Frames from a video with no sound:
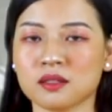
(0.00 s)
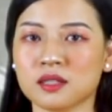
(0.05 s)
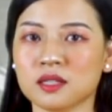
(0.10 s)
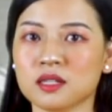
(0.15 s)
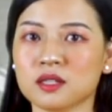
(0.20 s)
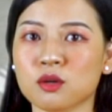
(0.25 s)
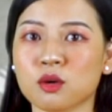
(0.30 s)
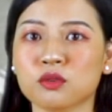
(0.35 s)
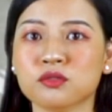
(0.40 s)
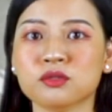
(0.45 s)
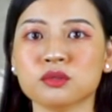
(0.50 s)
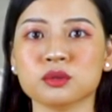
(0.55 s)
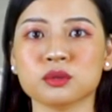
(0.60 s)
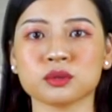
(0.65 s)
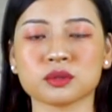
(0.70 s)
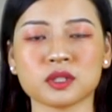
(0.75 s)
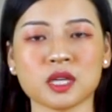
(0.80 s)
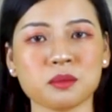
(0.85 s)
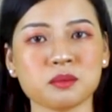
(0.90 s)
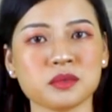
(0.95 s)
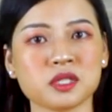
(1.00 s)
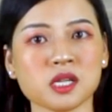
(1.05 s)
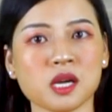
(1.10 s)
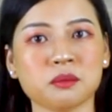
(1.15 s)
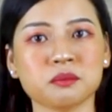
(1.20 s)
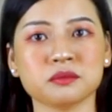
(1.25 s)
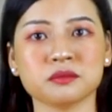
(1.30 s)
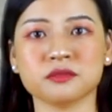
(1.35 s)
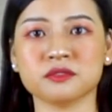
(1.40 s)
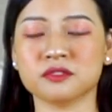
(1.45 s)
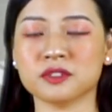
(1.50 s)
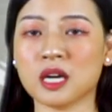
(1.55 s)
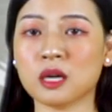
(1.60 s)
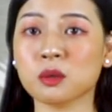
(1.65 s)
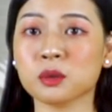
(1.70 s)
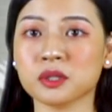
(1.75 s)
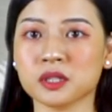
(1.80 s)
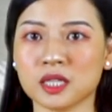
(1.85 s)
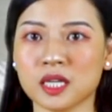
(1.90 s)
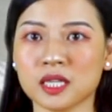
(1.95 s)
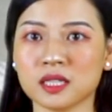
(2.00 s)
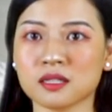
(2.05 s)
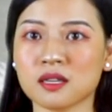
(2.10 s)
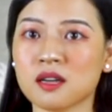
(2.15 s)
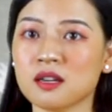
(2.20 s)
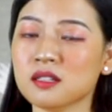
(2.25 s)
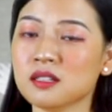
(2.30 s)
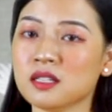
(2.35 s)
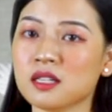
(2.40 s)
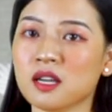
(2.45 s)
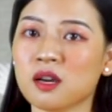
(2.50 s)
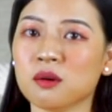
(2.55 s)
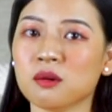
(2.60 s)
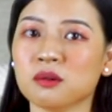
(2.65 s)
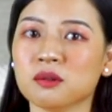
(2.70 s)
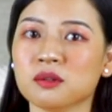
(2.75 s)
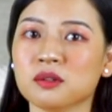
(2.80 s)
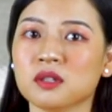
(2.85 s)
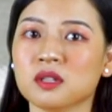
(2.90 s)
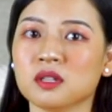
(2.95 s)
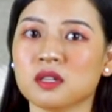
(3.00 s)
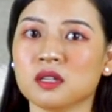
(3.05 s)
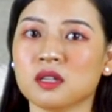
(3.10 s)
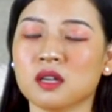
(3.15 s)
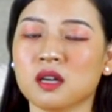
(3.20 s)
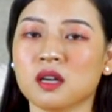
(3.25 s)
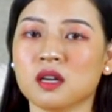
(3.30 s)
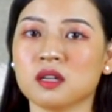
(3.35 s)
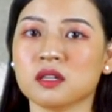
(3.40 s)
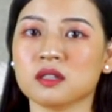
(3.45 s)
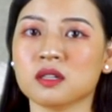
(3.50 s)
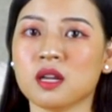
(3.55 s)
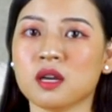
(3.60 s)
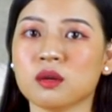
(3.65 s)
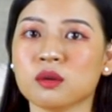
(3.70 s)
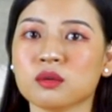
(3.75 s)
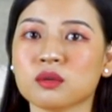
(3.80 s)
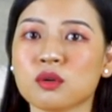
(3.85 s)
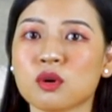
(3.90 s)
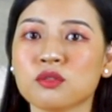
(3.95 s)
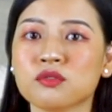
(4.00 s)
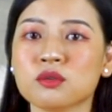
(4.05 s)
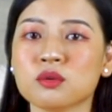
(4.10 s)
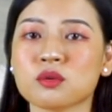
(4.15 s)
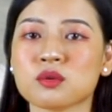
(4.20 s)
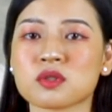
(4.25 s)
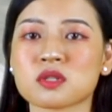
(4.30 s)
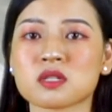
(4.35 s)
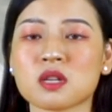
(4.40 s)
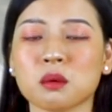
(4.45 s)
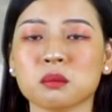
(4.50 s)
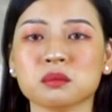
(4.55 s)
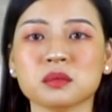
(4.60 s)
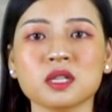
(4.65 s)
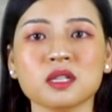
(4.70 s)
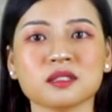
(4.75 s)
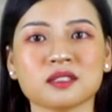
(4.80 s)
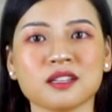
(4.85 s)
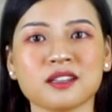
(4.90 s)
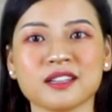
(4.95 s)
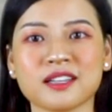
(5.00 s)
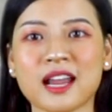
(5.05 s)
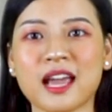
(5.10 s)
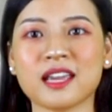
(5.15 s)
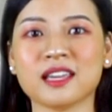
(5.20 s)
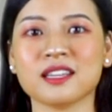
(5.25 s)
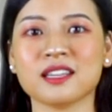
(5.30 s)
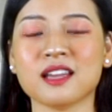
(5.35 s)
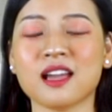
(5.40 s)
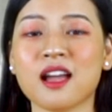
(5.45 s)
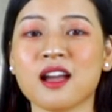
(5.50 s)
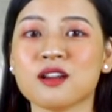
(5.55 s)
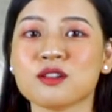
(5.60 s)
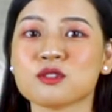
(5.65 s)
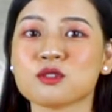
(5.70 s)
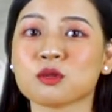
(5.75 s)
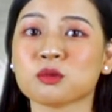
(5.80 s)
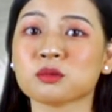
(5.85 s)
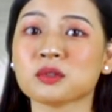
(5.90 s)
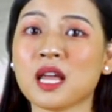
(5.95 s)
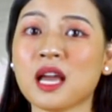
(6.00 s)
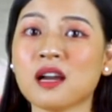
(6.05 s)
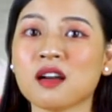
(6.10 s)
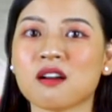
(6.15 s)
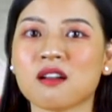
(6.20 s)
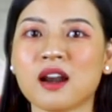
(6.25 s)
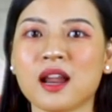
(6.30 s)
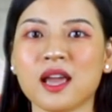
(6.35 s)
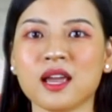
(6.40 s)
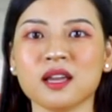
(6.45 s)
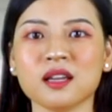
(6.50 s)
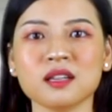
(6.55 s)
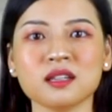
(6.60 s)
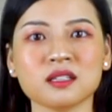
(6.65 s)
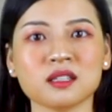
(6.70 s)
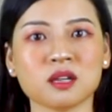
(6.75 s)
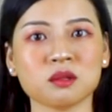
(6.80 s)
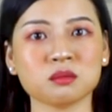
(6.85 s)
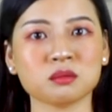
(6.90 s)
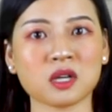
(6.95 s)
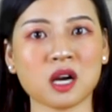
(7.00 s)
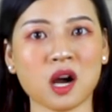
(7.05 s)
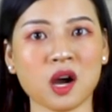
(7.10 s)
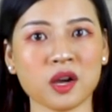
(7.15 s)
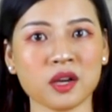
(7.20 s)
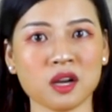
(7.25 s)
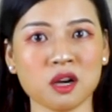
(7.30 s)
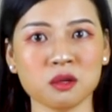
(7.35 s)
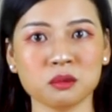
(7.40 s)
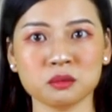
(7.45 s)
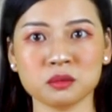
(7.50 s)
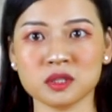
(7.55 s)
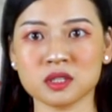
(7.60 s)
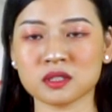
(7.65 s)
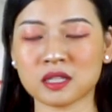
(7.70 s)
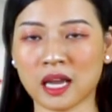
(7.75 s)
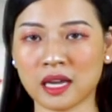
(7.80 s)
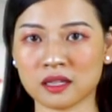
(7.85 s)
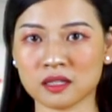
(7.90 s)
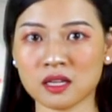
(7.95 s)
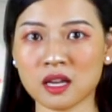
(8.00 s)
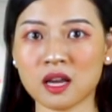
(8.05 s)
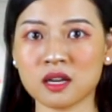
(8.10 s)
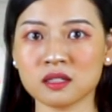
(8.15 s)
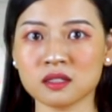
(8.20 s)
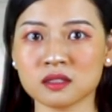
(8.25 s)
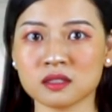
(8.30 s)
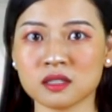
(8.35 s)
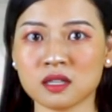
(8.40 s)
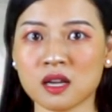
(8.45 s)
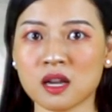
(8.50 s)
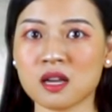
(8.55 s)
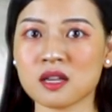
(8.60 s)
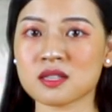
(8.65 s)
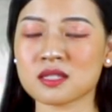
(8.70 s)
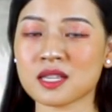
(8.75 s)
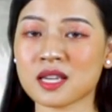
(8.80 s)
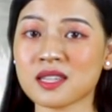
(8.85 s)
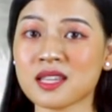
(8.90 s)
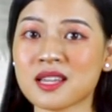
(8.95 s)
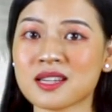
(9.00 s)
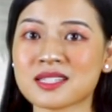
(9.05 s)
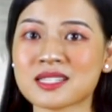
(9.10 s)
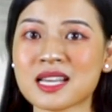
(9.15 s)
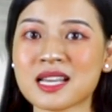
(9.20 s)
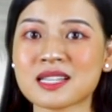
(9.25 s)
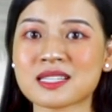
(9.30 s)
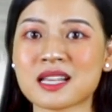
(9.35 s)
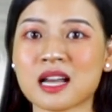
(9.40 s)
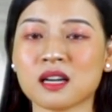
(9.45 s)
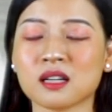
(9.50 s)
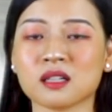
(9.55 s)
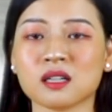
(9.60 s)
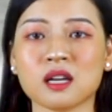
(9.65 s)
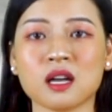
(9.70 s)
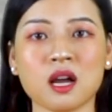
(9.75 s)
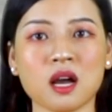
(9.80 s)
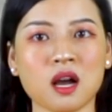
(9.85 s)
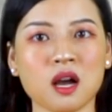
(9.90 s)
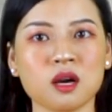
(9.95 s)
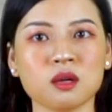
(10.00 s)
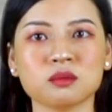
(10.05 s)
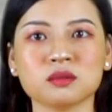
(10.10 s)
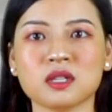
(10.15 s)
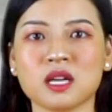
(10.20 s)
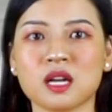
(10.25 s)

thì Đỗ Phủ thầm trầm và ổn định hơn nhiều. Nếu Đỗ Phủ sống ở thời nay, chúng ta có lẽ không coi ông như thánh nhân, sẽ nhận ra rằng Ông